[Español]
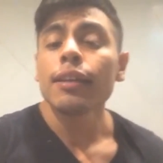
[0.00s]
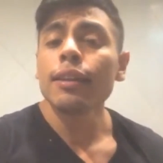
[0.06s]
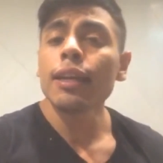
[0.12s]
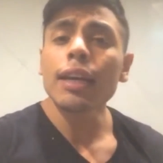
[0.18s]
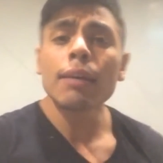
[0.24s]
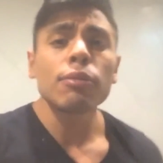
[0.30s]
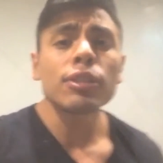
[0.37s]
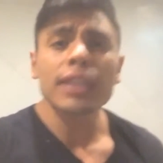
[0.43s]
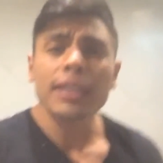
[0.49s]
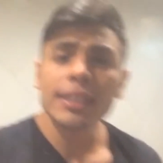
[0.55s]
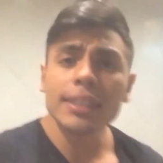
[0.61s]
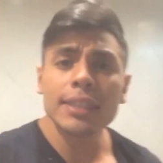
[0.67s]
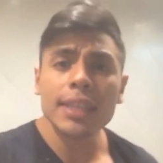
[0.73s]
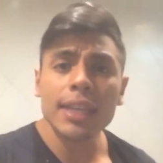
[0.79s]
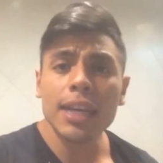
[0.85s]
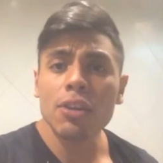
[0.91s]
dejamos que
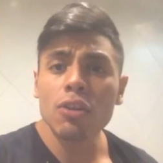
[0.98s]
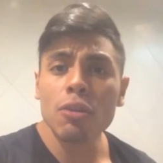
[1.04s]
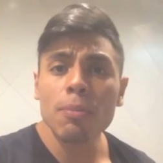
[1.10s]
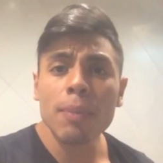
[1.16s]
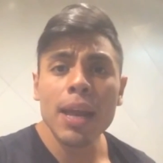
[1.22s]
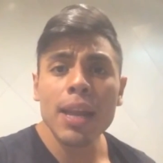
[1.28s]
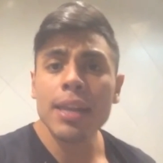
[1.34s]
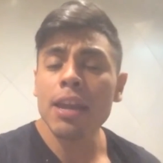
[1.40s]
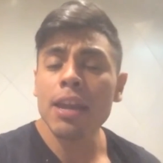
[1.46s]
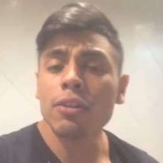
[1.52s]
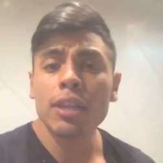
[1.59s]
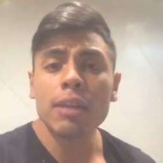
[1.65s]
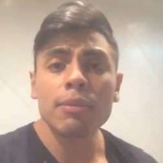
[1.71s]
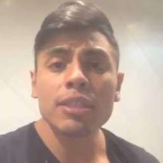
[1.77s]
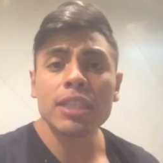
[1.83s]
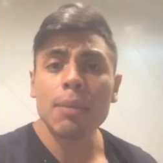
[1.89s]
se seque normal, ya no
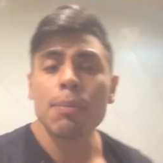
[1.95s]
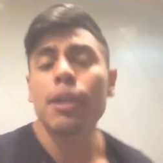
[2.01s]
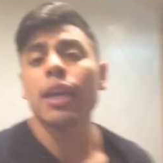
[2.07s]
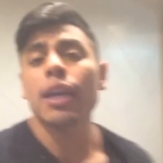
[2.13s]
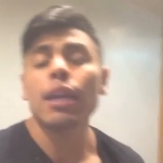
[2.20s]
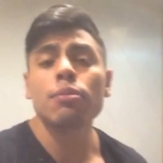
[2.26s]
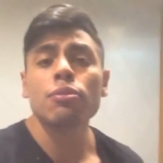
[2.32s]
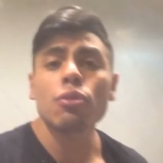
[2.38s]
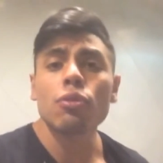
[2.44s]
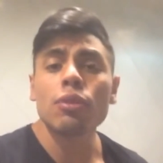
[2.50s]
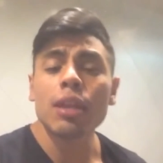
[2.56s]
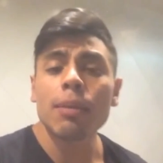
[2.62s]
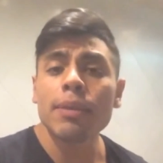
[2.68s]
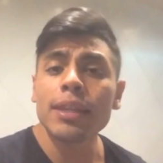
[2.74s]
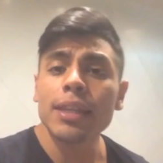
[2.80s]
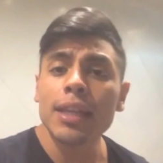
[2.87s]
tenemos que aplicar
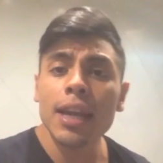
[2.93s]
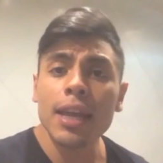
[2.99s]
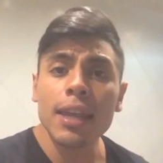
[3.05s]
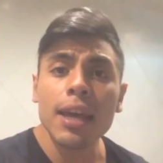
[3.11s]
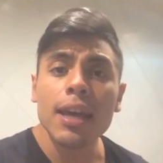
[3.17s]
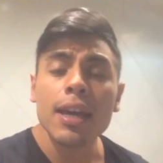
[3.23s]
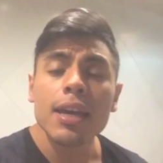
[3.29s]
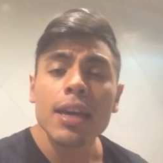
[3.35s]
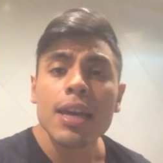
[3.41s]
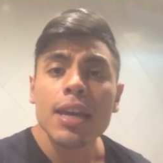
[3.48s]
absolutamente nada